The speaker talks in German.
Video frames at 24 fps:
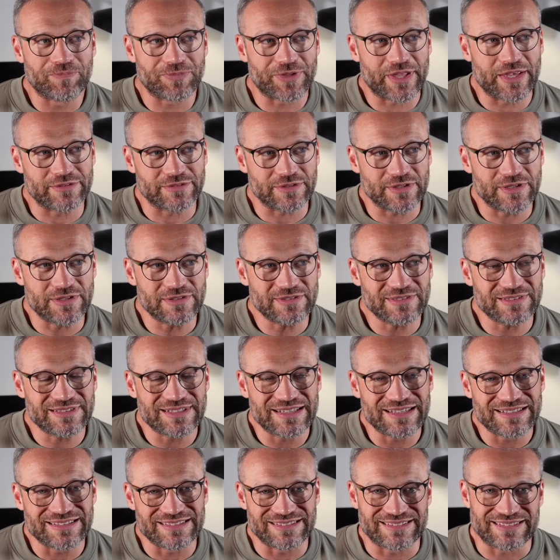es ist
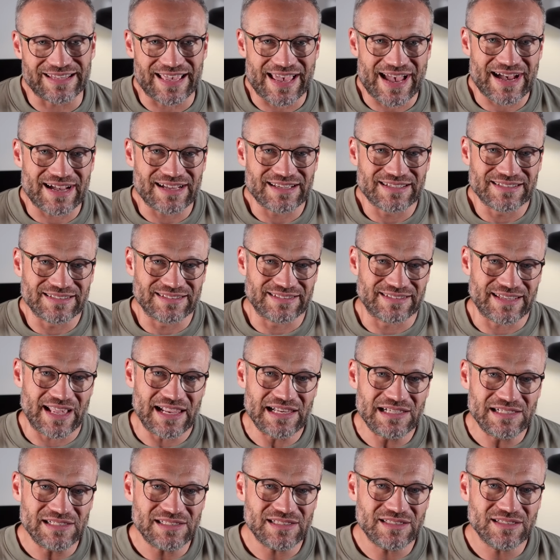sehr
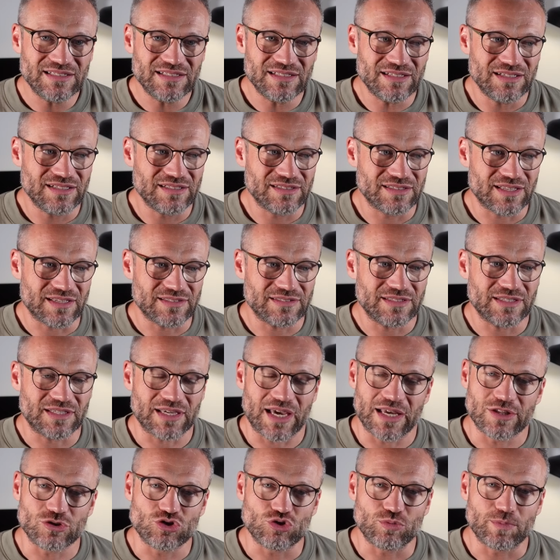selten, dass ich
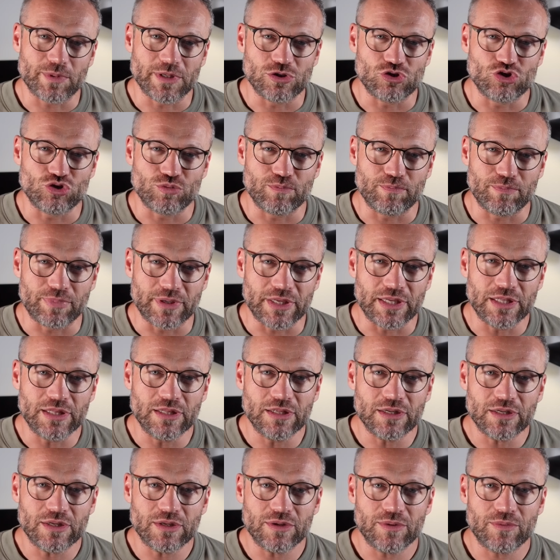ein Spiel
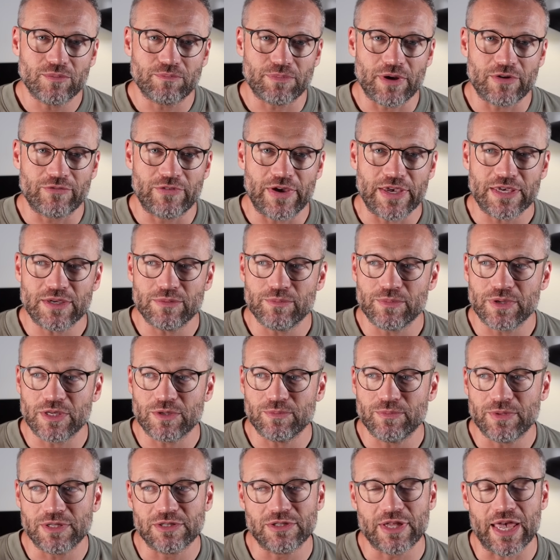spiele, bei welchem ich
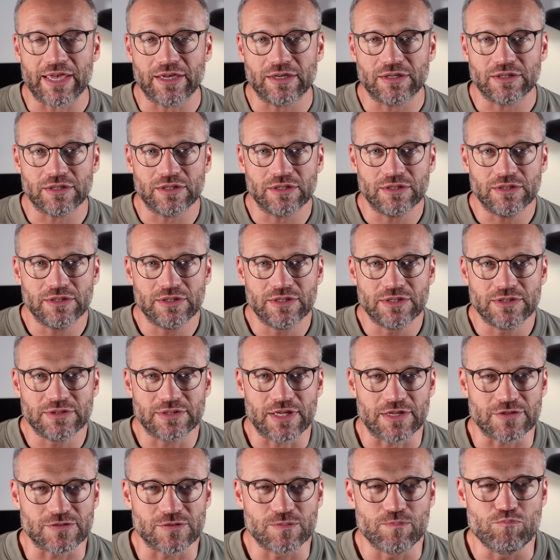mir denke,
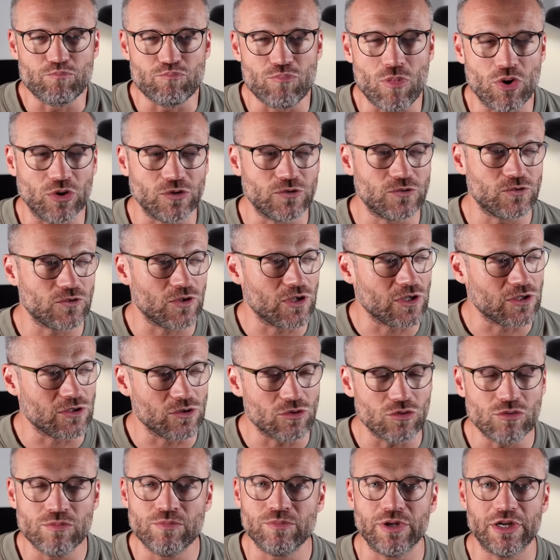das muss
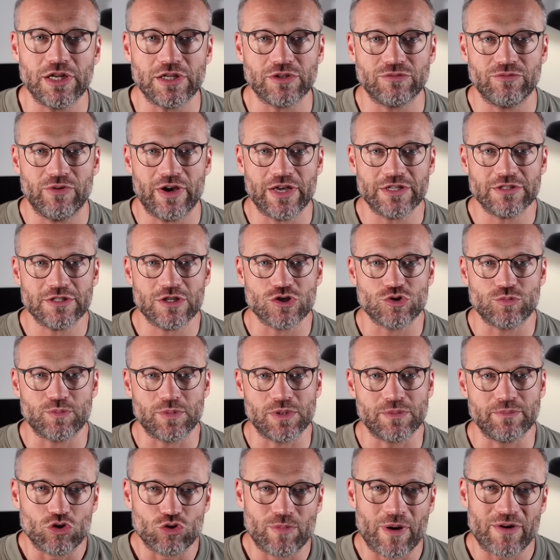ich unbedingt
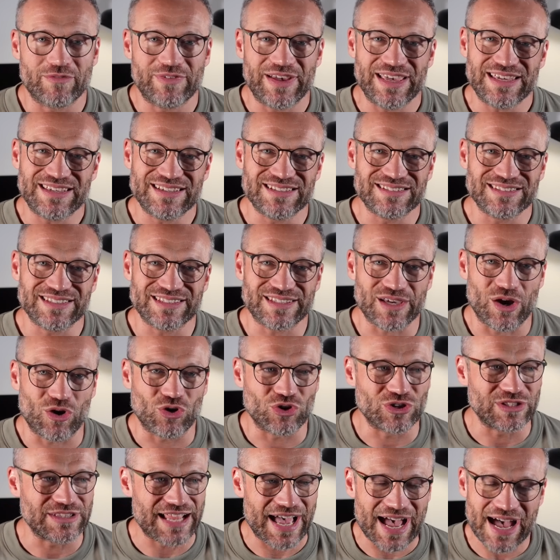weiterspielen, über welches ich
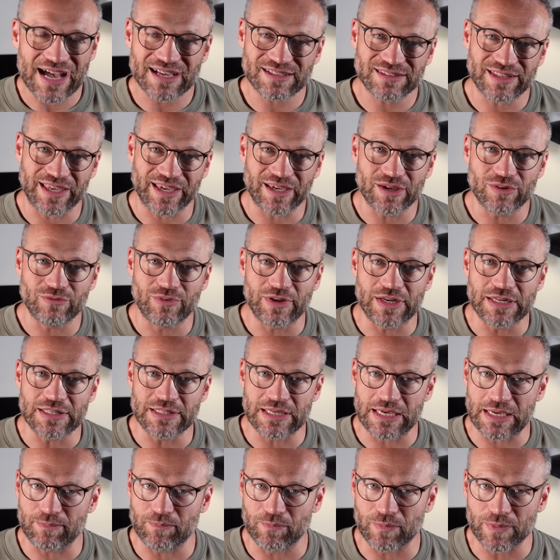auch nachdenke, wenn ich
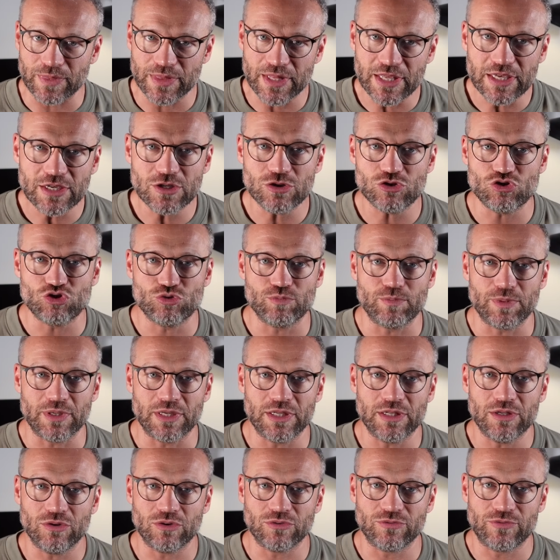eben nicht
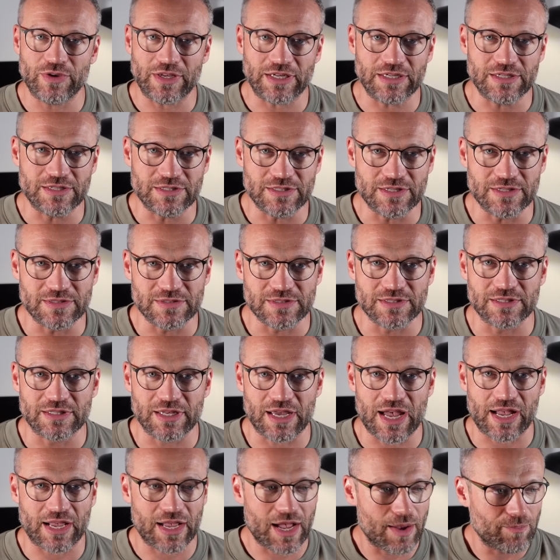spiele und wirklich diesen
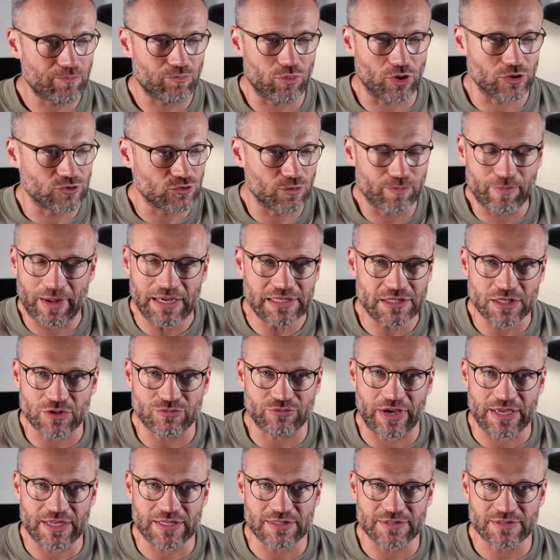Drang habe, sobald ich
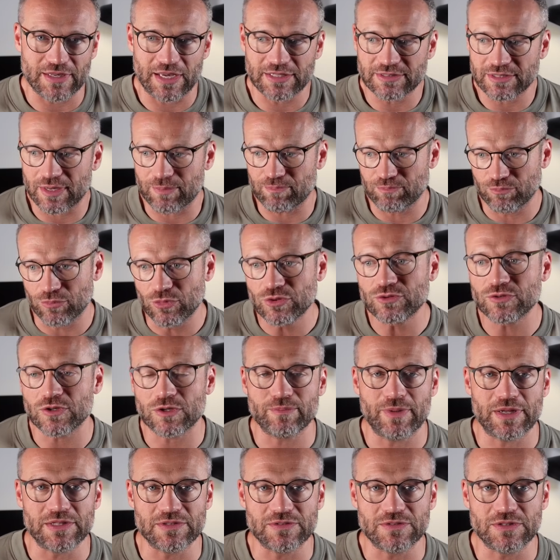freie Zeit habe, muss ich
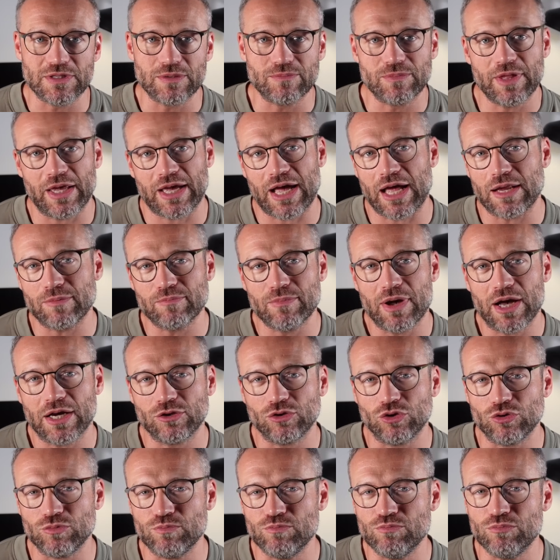mein Steam Deck anmachen
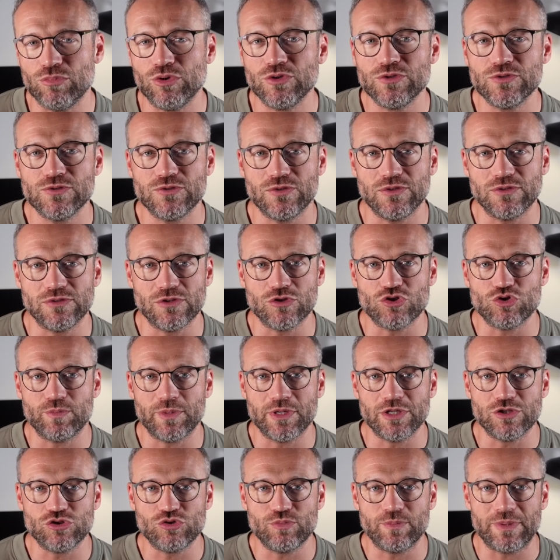und muss dieses
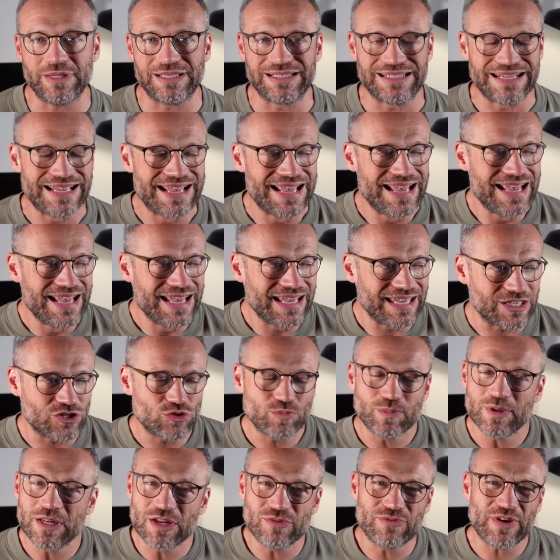Spiel spielen. Ich
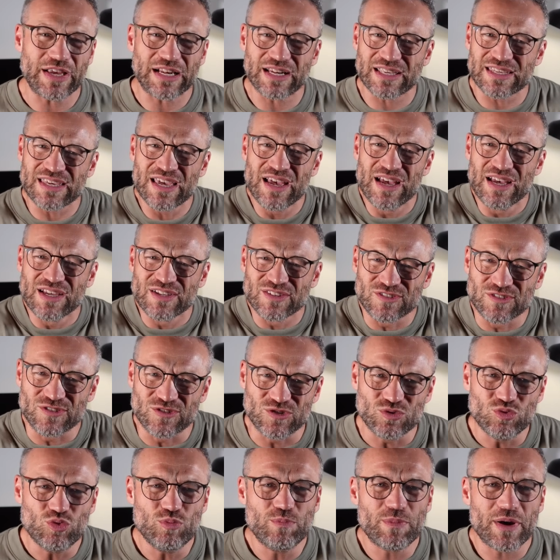spiele wirklich
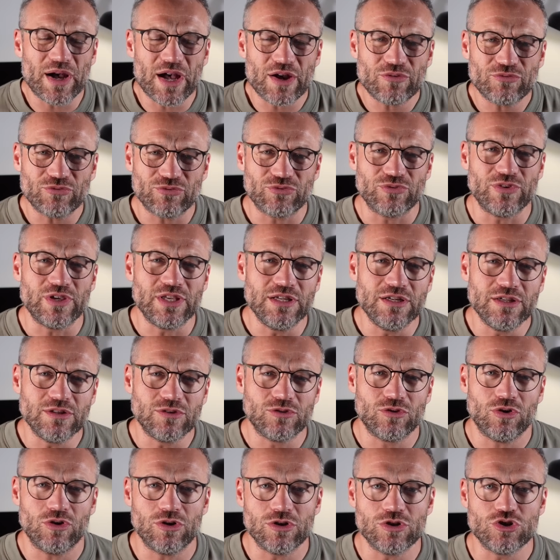super viele
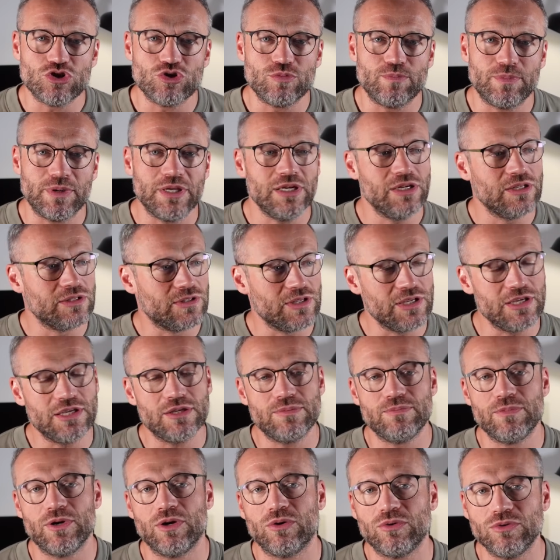tolle Spiele, die
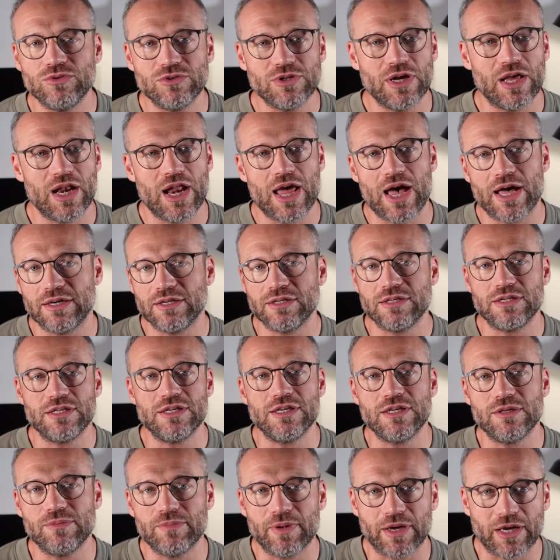ich mir runterlade, die
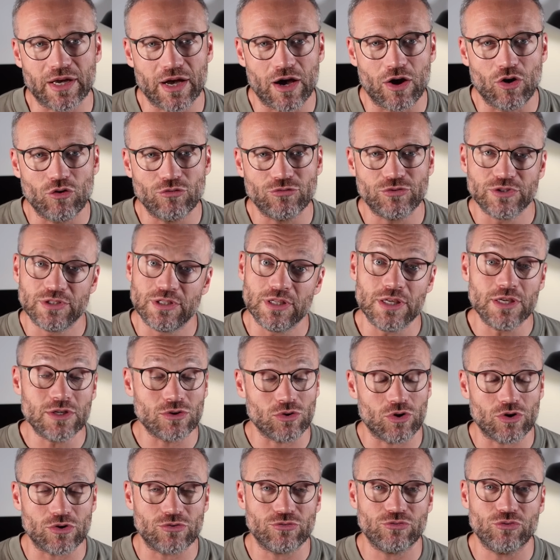ich mir kaufe, die ich
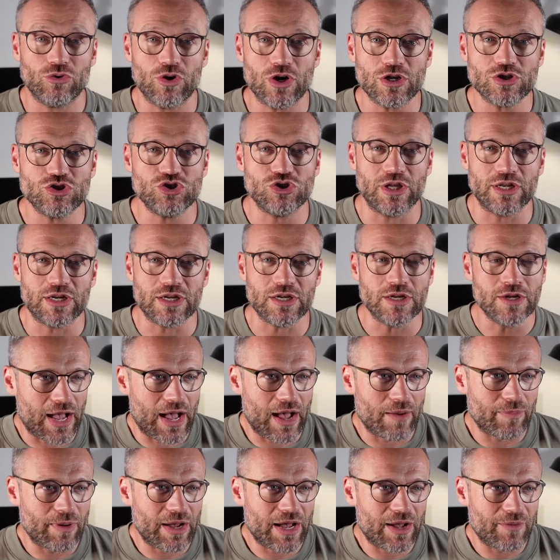euch vorstelle,
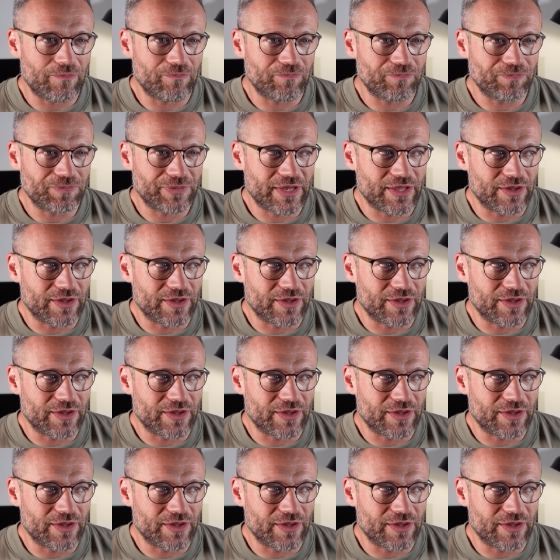aber